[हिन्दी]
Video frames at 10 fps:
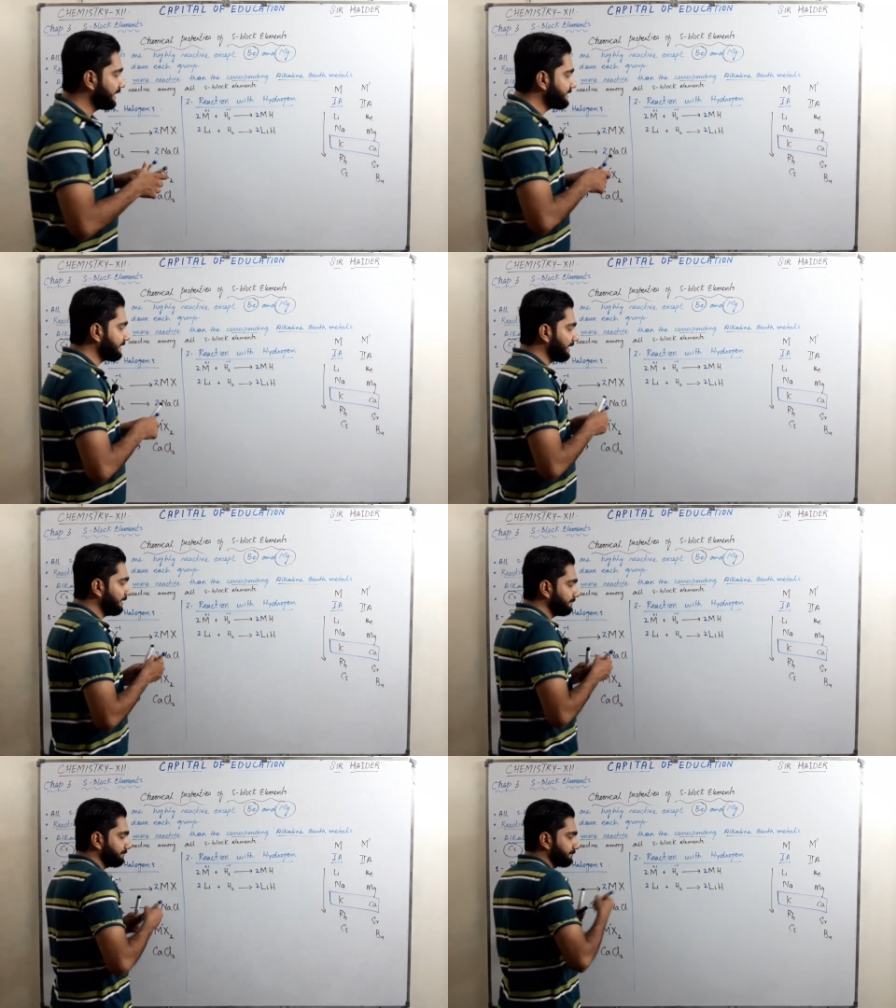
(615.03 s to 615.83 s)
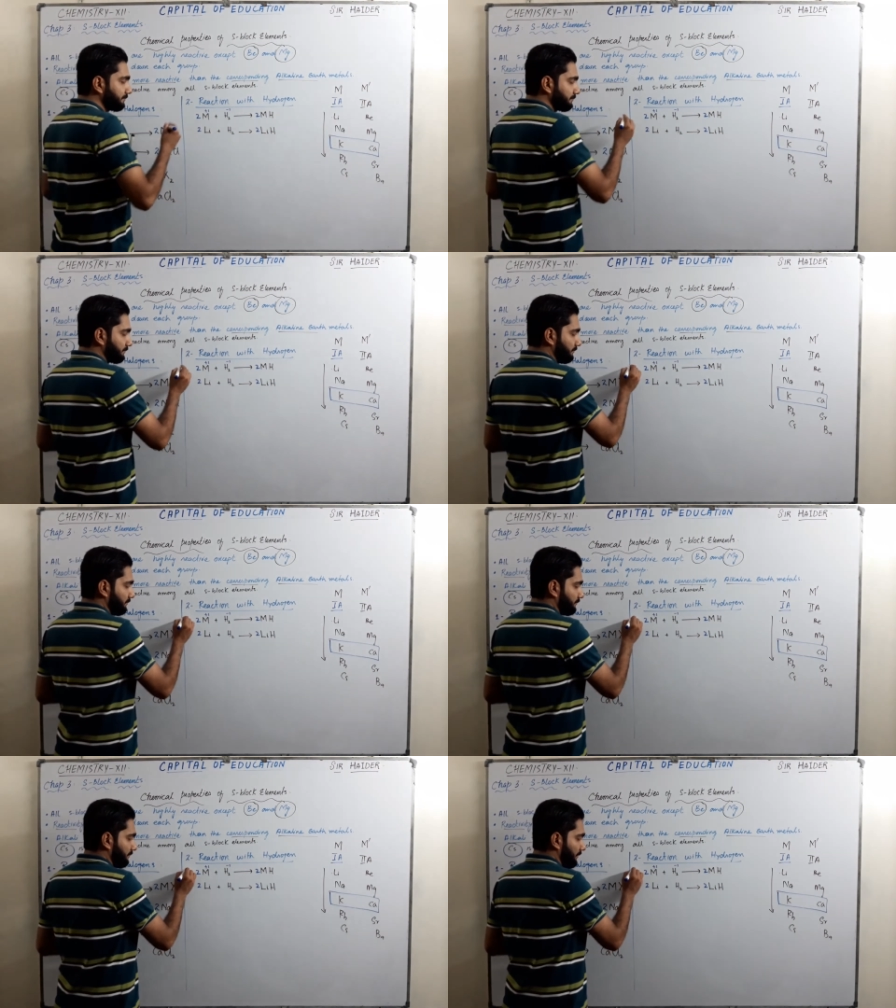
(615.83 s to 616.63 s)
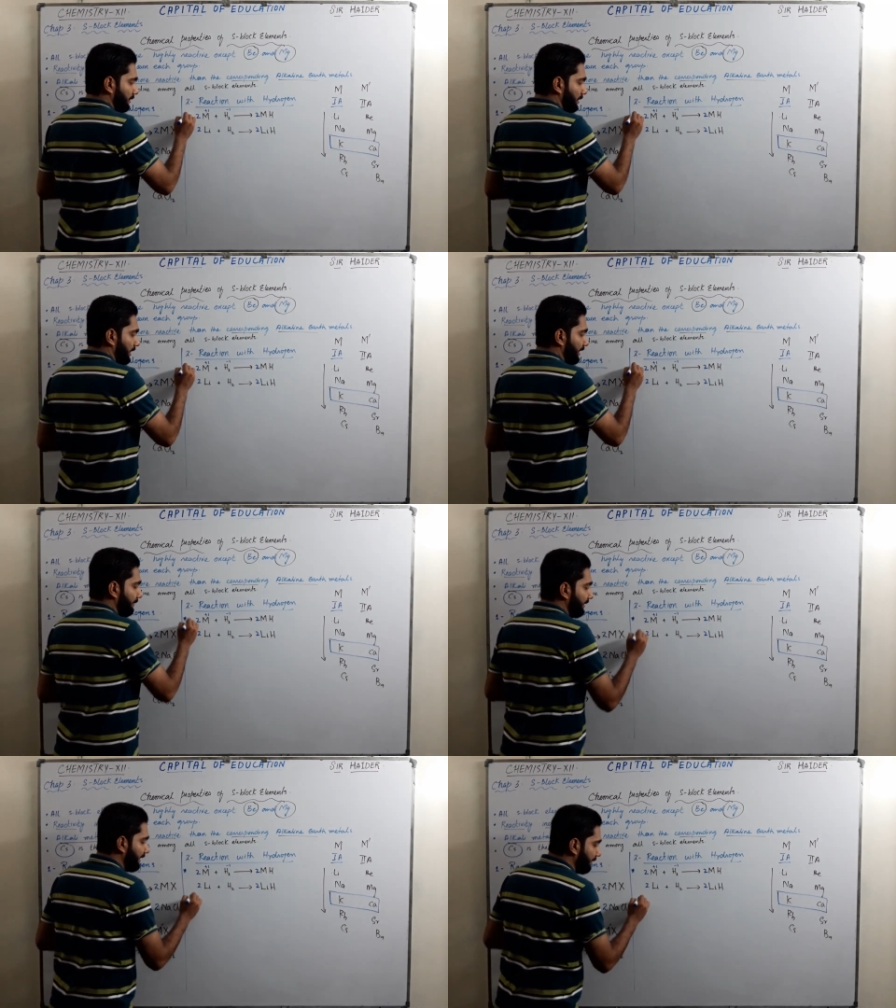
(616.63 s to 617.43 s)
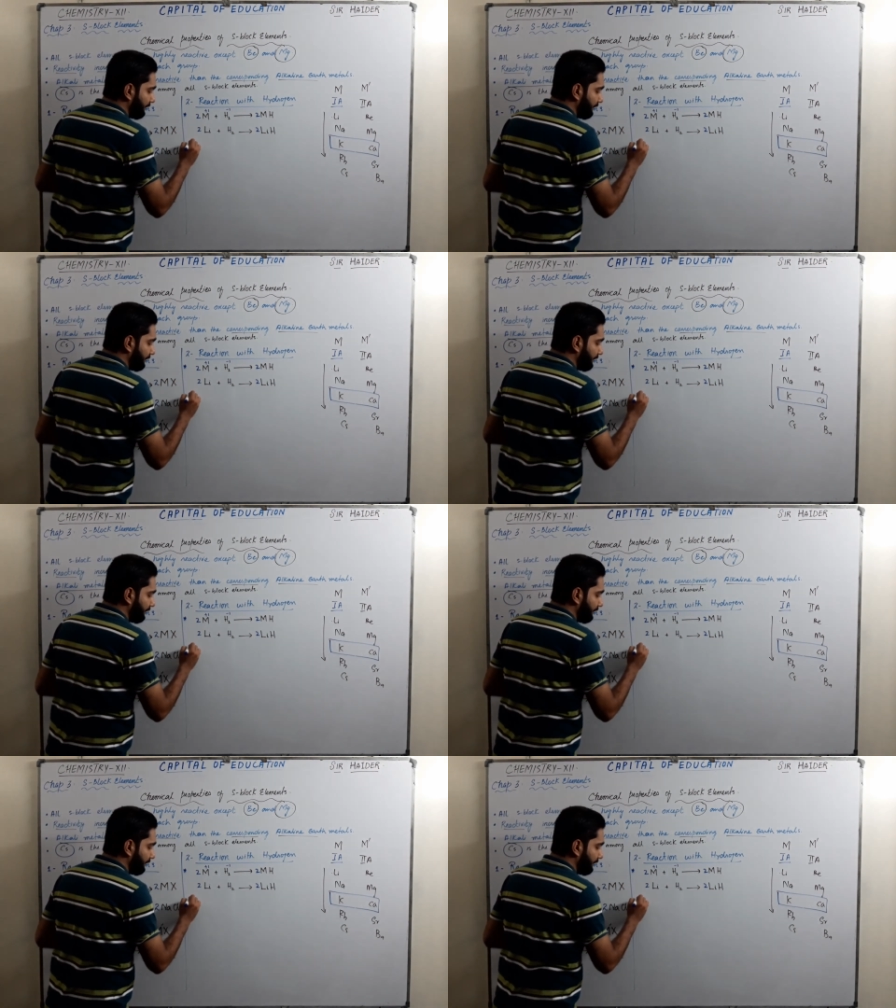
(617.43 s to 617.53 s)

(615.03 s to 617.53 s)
इसी तरह अगर मैं